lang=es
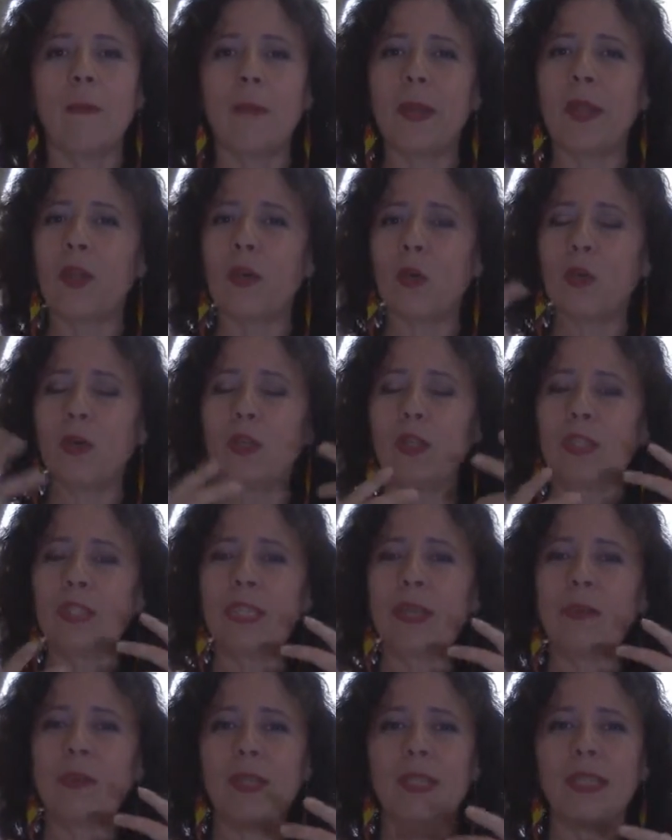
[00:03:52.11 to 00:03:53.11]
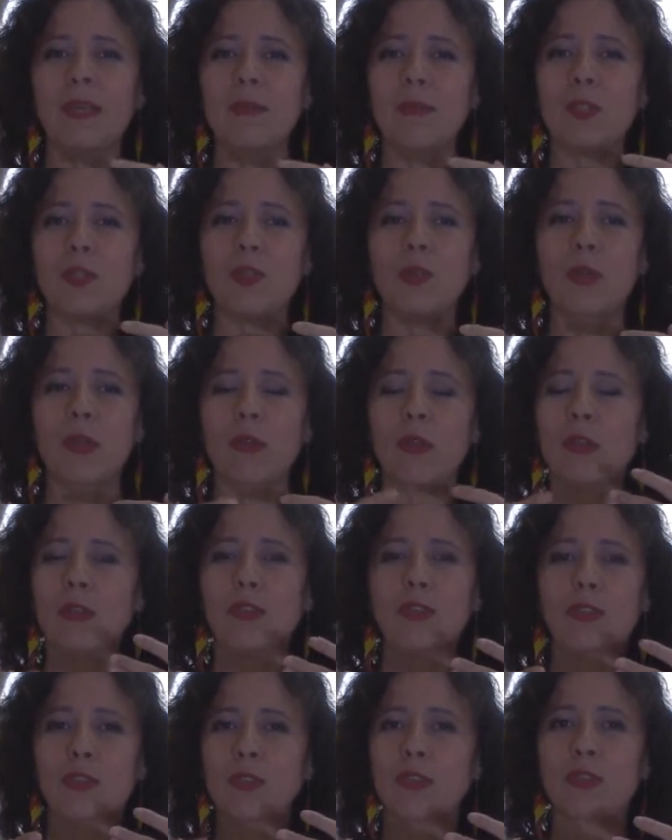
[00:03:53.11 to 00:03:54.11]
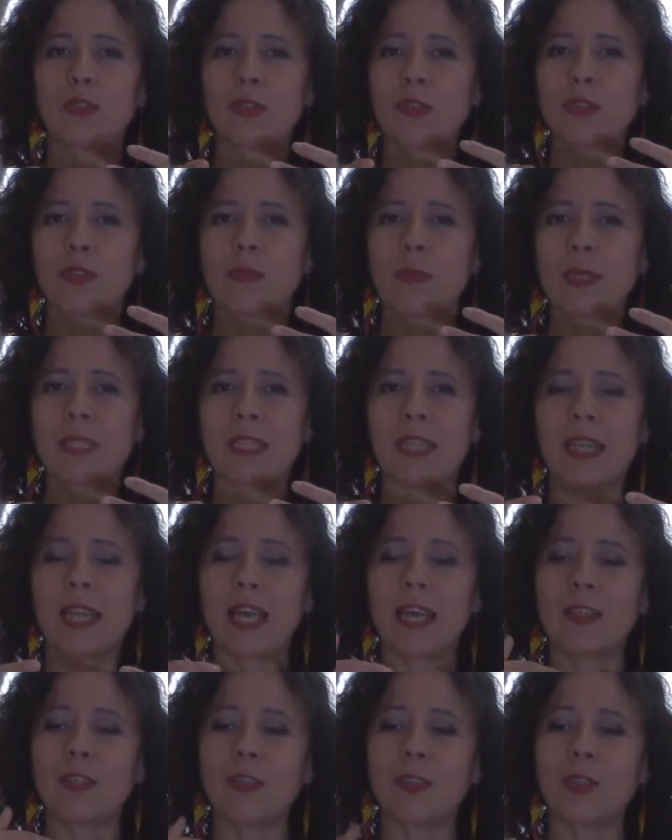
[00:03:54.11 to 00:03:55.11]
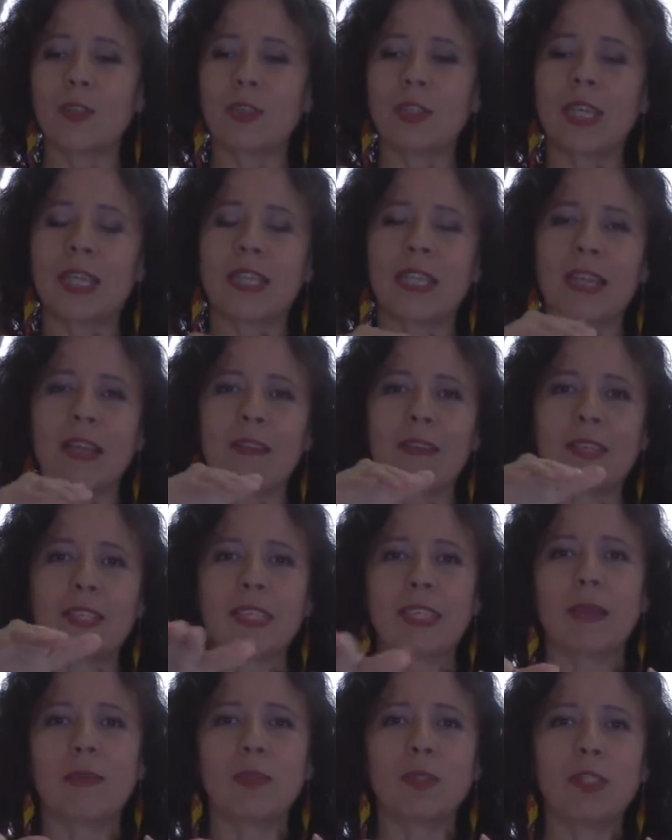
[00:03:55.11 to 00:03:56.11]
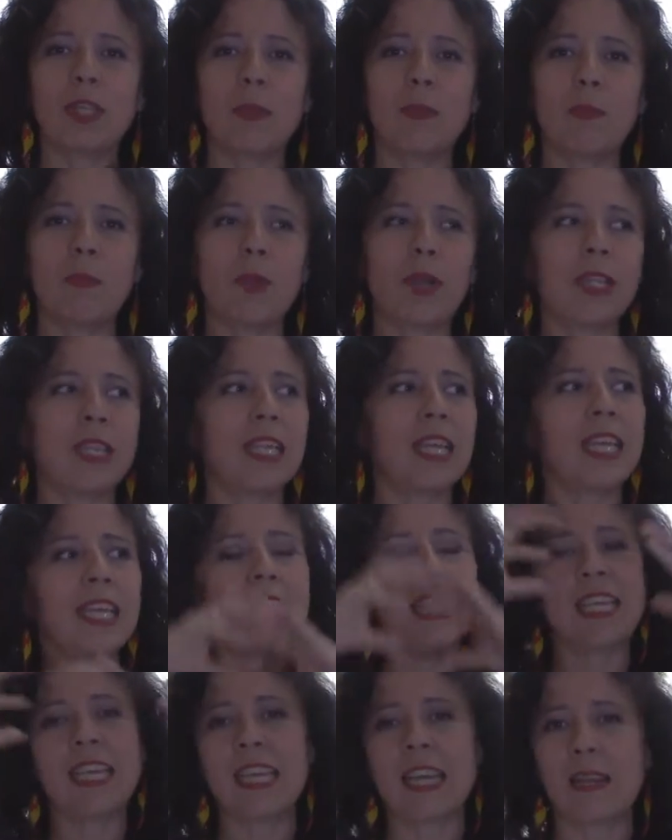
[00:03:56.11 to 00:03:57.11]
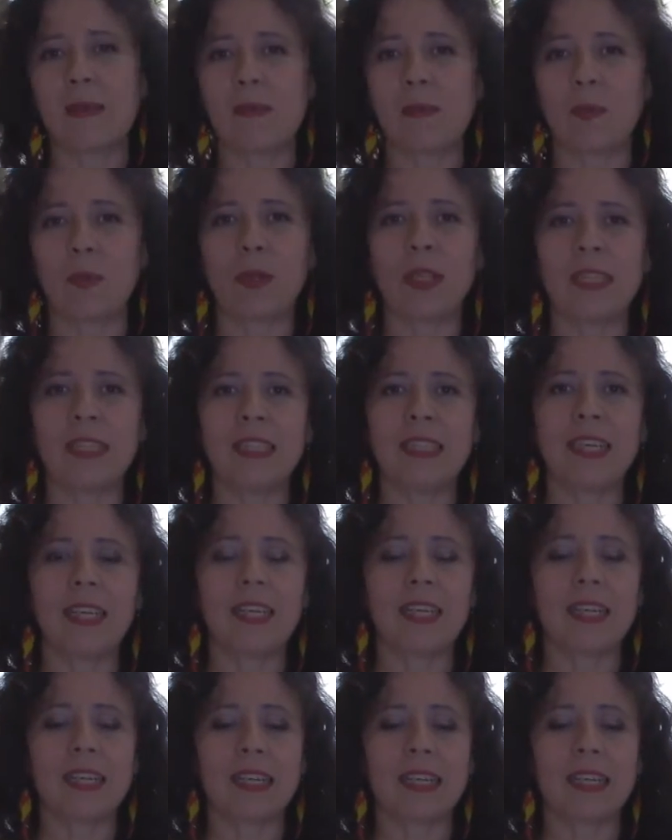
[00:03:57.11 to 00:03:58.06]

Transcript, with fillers: Pero curiosamente en mi sueño nosotros no nos pasa nada, nosotros atravesamos el puente y el puente